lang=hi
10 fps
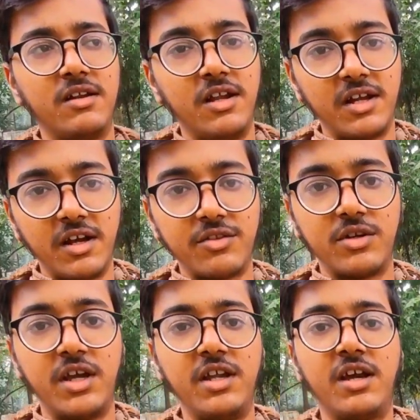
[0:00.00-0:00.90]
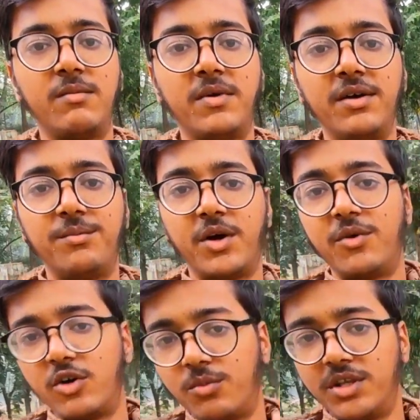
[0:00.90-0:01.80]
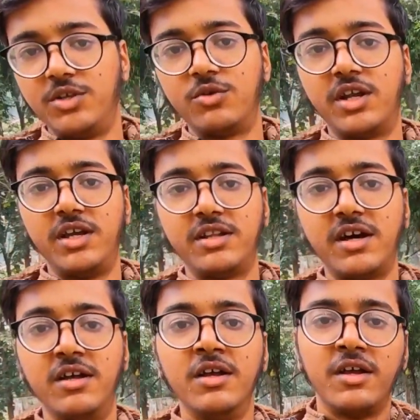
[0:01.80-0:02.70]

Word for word: लेकिन गैस नहीं निकल पाए भगवान को मंजूर नहीं था